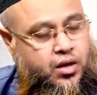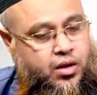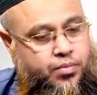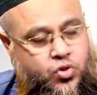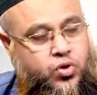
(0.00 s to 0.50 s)

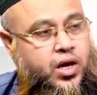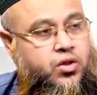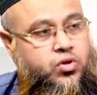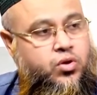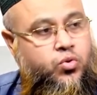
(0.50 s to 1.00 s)
বিষয়ে
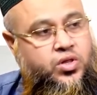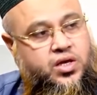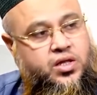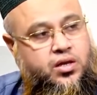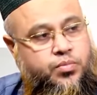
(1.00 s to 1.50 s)
আলোচনা করতে
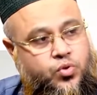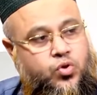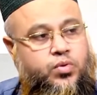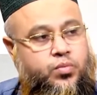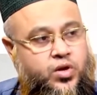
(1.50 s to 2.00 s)
গিয়ে তিনি
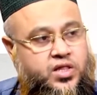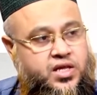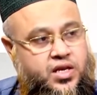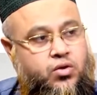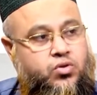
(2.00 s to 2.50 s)
প্রথমে বলেছেন
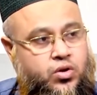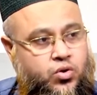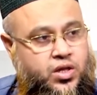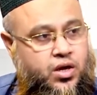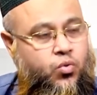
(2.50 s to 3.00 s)
নিয়তের
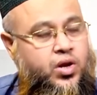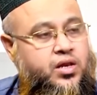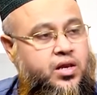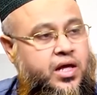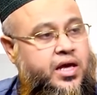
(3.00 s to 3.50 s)
কথা
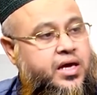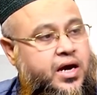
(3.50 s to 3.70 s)
ওয়ালিল্লাহি